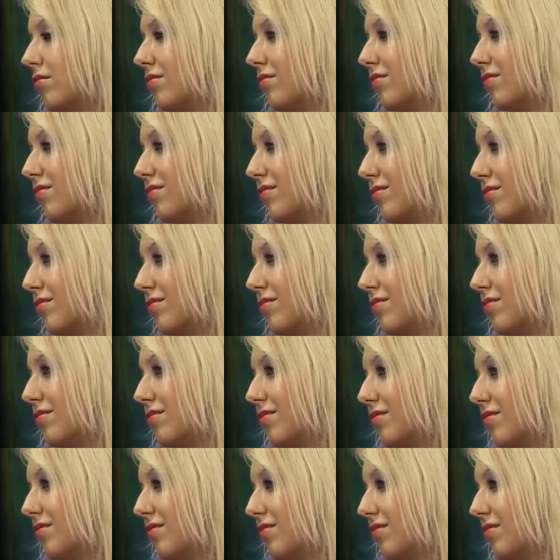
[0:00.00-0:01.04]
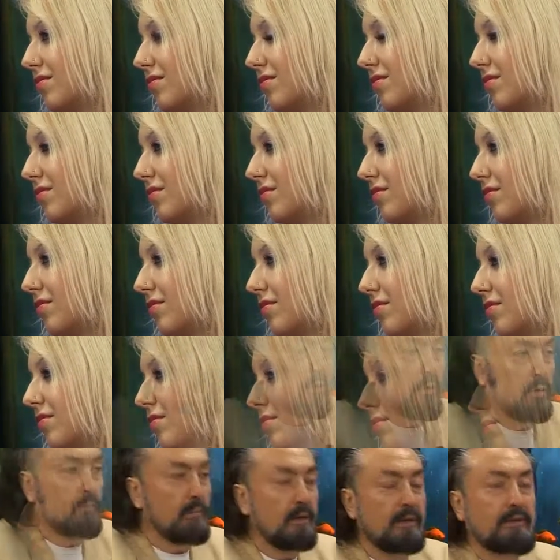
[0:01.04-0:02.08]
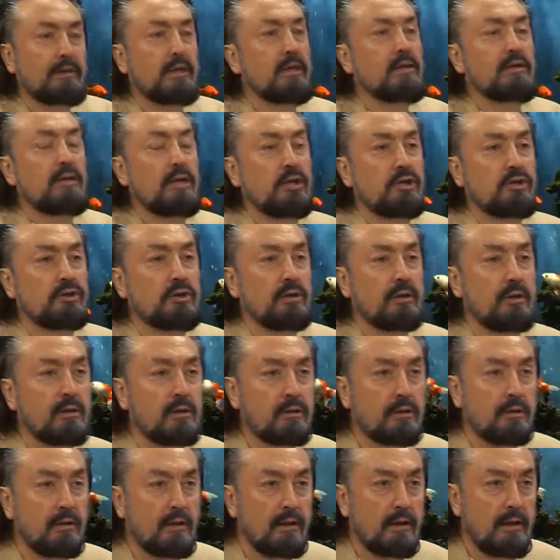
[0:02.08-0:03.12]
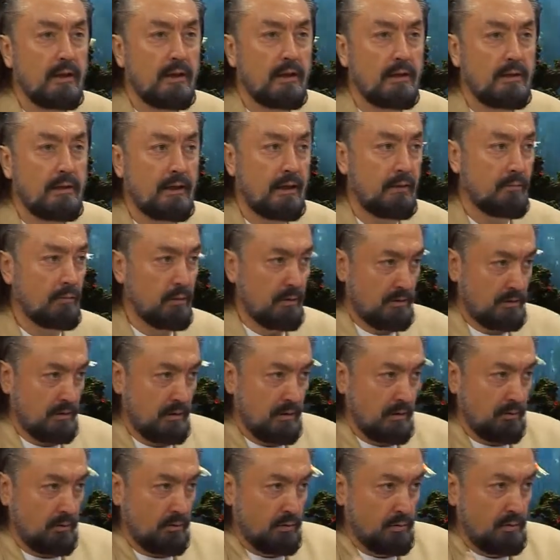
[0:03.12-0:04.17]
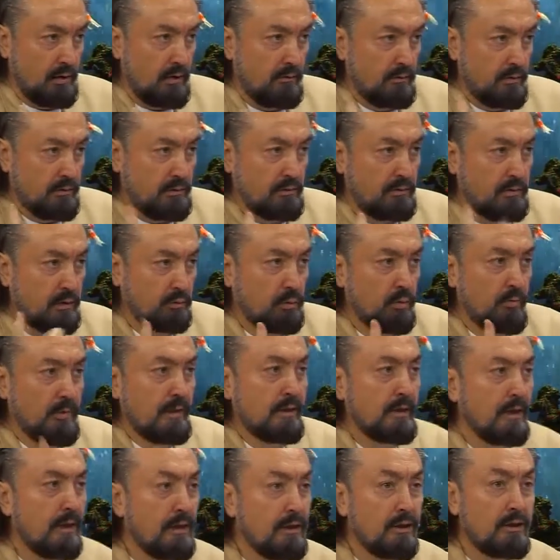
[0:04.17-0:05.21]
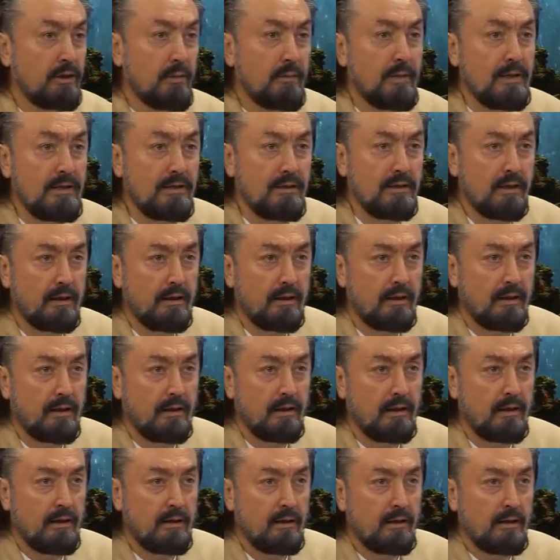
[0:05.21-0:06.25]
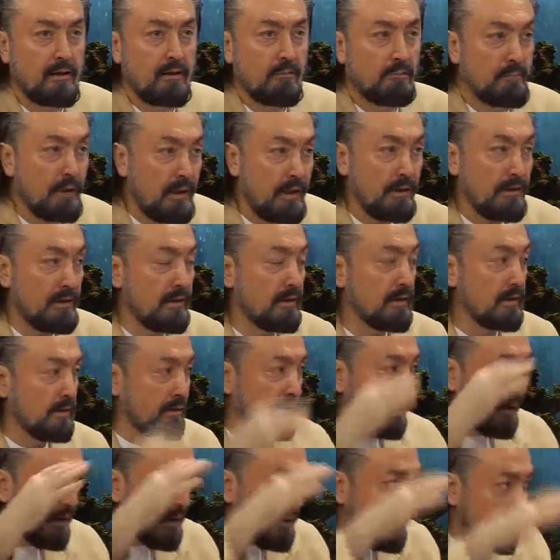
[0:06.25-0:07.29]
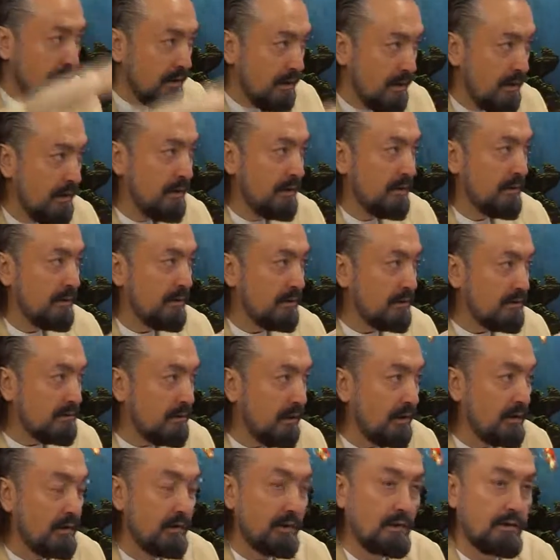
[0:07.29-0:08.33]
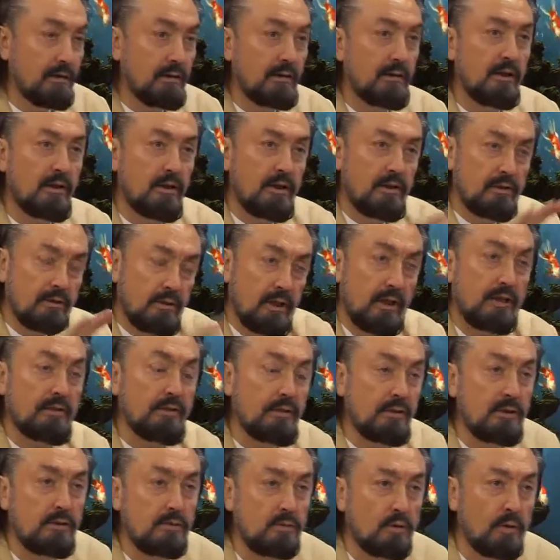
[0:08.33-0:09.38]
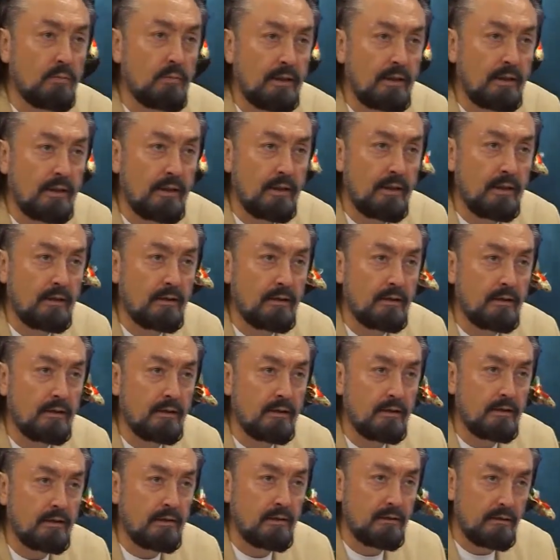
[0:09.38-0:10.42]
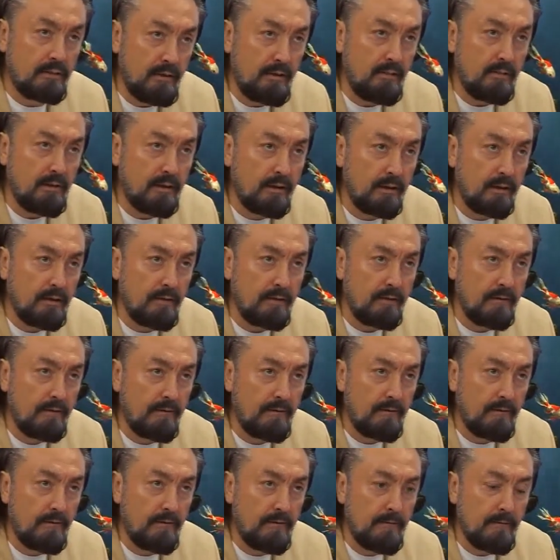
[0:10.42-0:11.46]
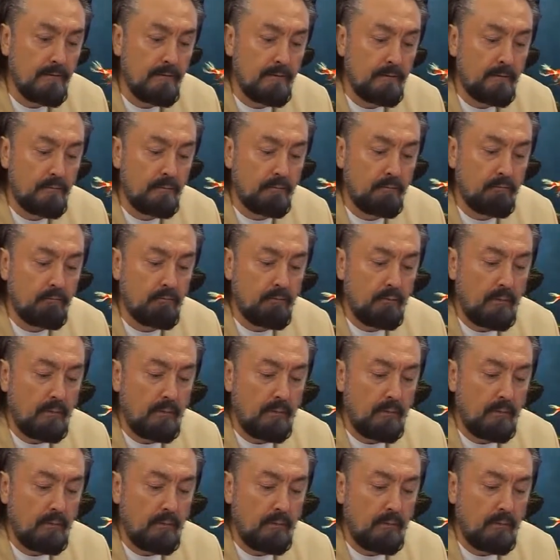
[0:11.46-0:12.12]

o yani senin imamın. Yani evli olman neyi değiştirir? Değiştir. Yani bir sana özel bir statü meydana getirmez ki. Bilakis daha saygılı, daha titiz olmanı gerektirir. Evet. Hocam. Değil mi? Evet. İnşallah.